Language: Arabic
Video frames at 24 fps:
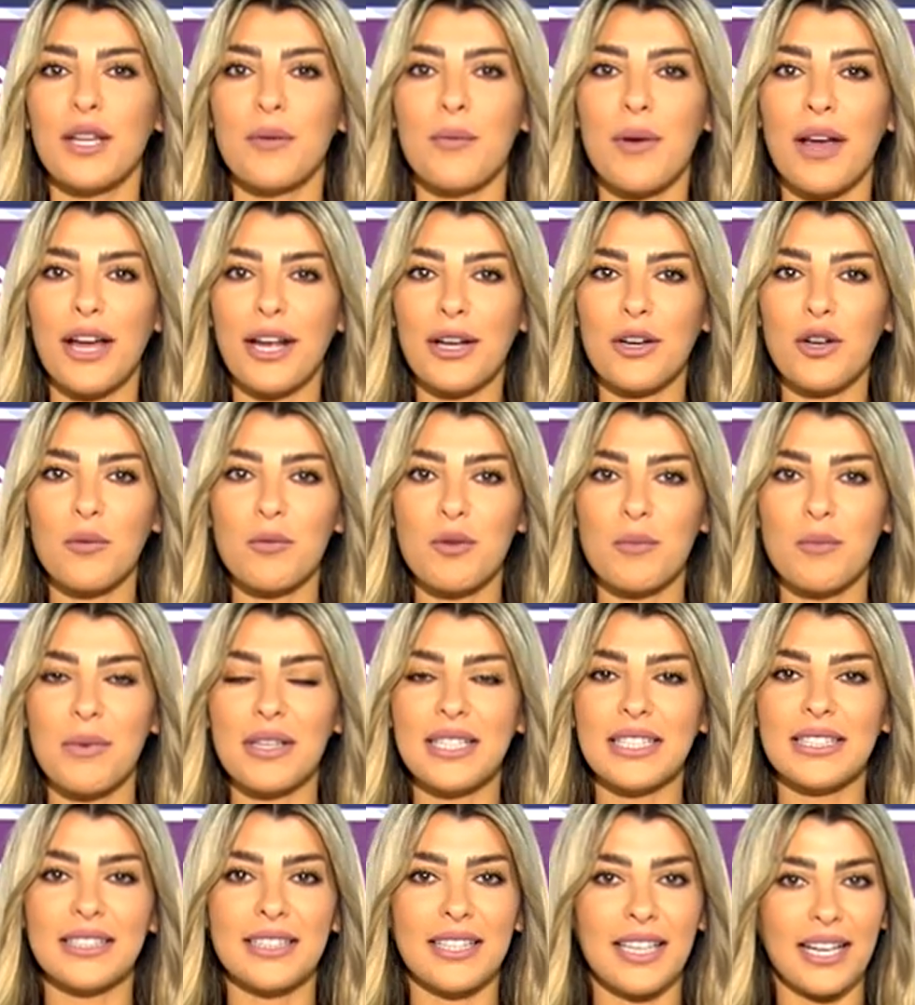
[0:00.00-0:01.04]
بيعانوا من
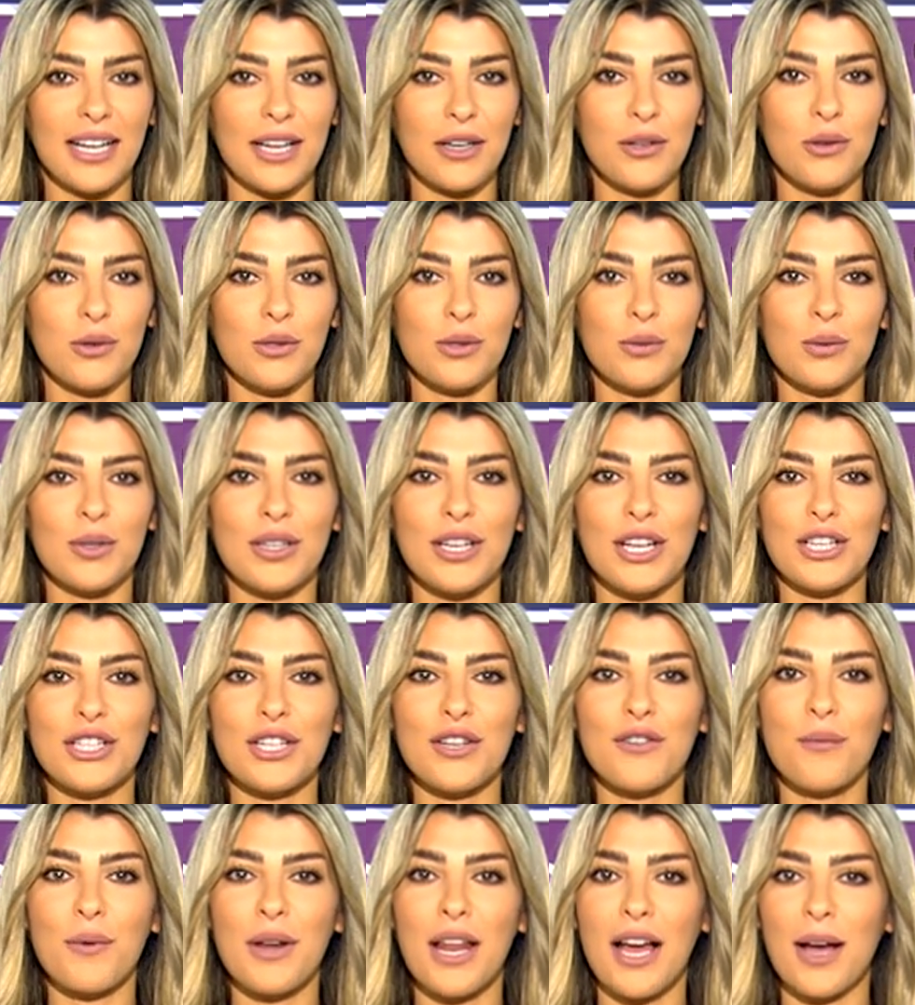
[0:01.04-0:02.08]
مرض التكلس
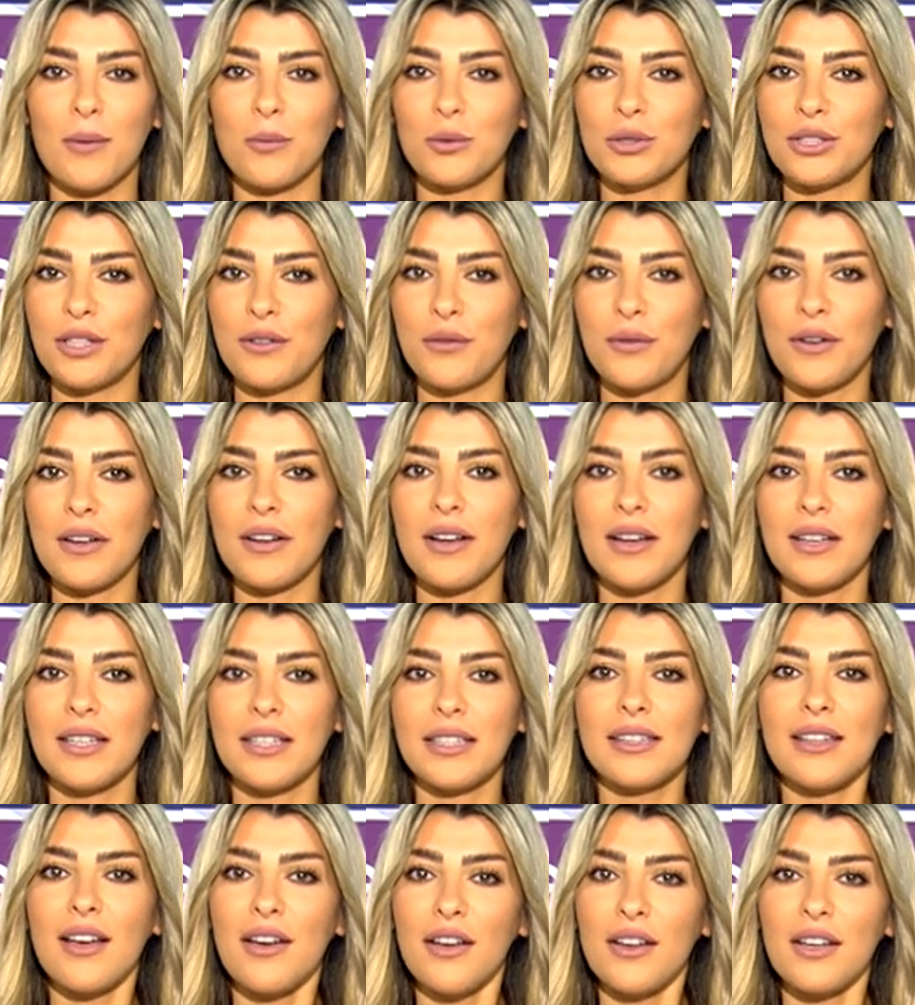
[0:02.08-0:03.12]
والنشاف بالعمود الفقري
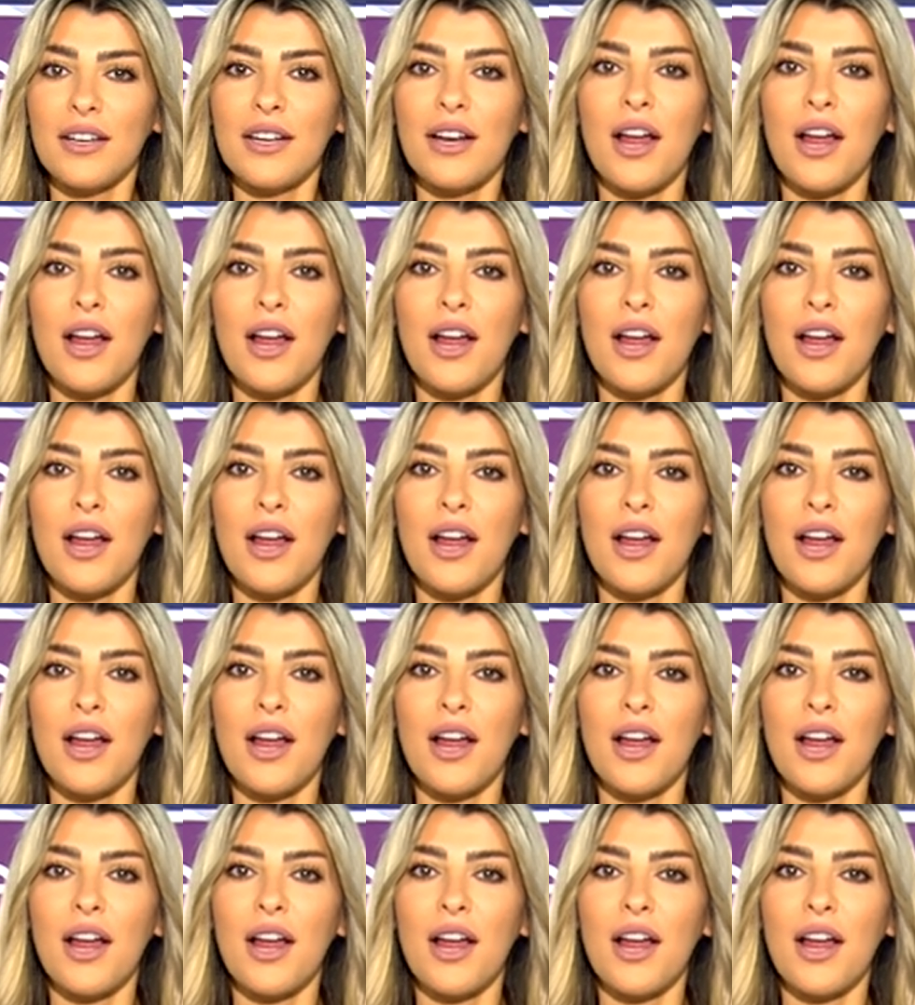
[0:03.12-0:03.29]
الظهر